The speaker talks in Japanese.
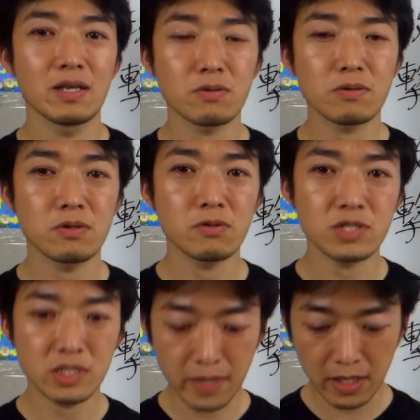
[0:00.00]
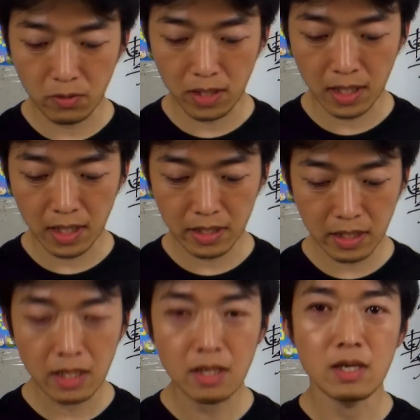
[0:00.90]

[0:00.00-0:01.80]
国党の知名度が上がって